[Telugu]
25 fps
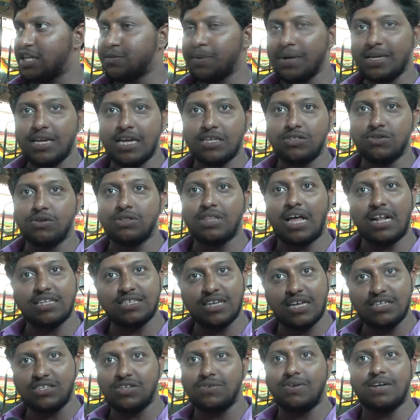ఎక్స్పెక్ట్ చేసారు
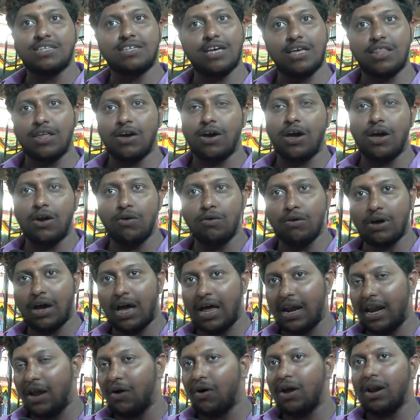తలసాని శ్రీనివాసాదవ్ గారు
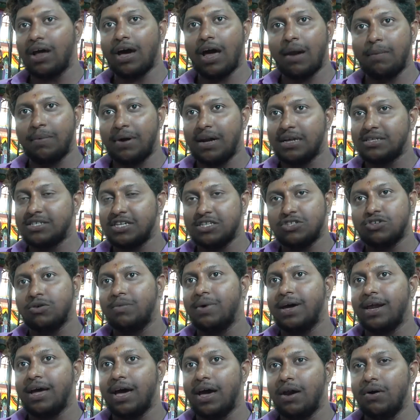లోకల్ కార్పొరేటర్ శిష్
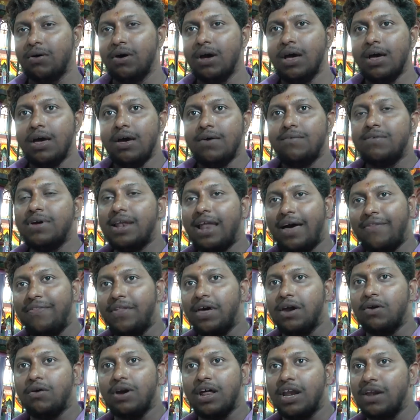కుమార్ గారు
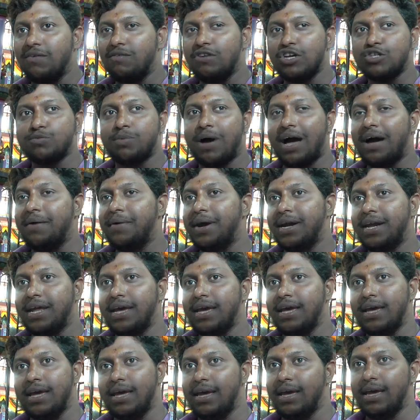వీళ్ళందరూ కూడా రివ్యూస్ బాగా పెట్టి